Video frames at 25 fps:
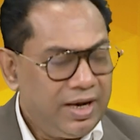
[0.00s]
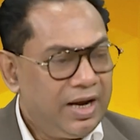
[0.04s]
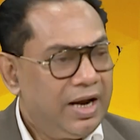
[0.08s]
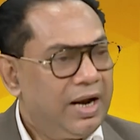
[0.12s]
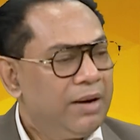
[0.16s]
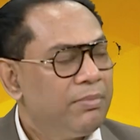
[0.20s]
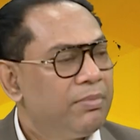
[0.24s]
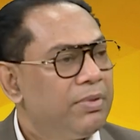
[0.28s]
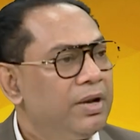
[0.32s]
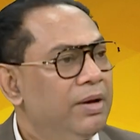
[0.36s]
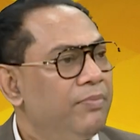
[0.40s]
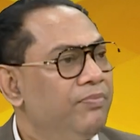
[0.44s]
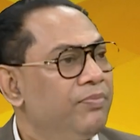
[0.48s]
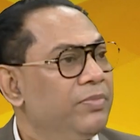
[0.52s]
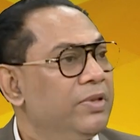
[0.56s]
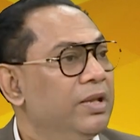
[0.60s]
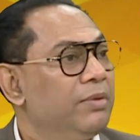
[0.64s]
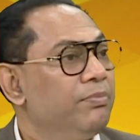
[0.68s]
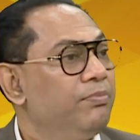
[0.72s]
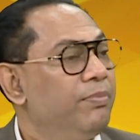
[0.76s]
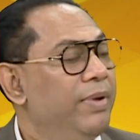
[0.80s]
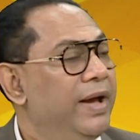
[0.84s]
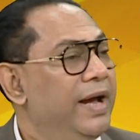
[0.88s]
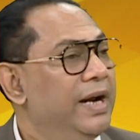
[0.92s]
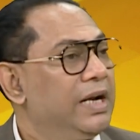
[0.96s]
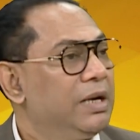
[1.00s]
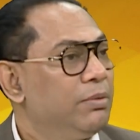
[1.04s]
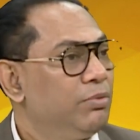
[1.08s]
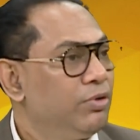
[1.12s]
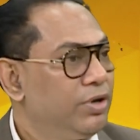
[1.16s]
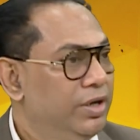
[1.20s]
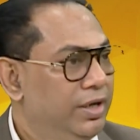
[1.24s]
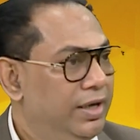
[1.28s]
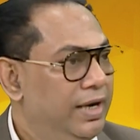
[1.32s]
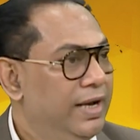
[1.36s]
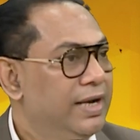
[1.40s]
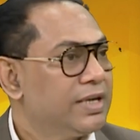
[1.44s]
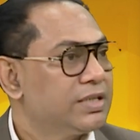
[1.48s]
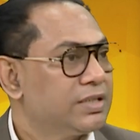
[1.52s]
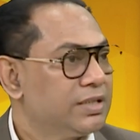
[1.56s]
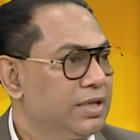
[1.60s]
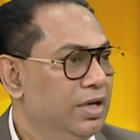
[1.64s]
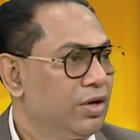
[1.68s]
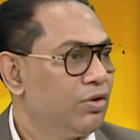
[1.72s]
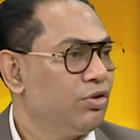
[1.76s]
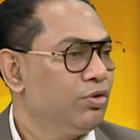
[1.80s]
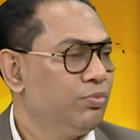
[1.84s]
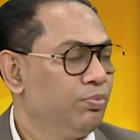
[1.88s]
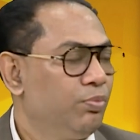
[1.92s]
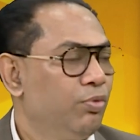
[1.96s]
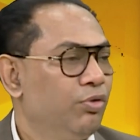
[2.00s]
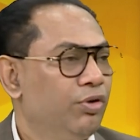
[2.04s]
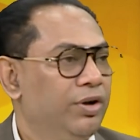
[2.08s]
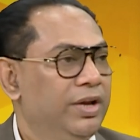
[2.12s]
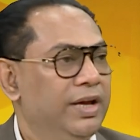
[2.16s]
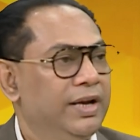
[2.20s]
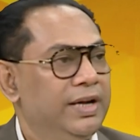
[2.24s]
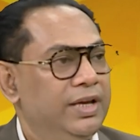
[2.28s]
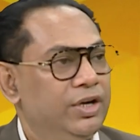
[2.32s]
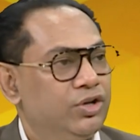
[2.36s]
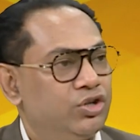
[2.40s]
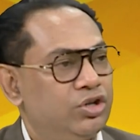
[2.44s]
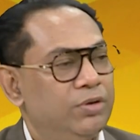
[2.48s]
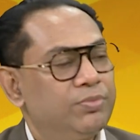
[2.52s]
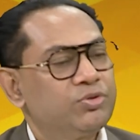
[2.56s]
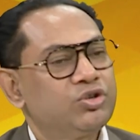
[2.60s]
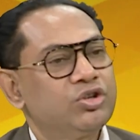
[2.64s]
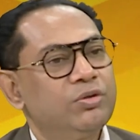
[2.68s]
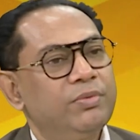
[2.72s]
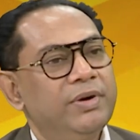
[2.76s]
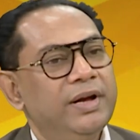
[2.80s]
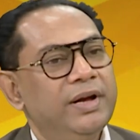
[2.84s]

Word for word: আমরা ভ্যাট এবং ট্যাক্স আহরণ প্রক্রিয়া নিয়ে সবসময়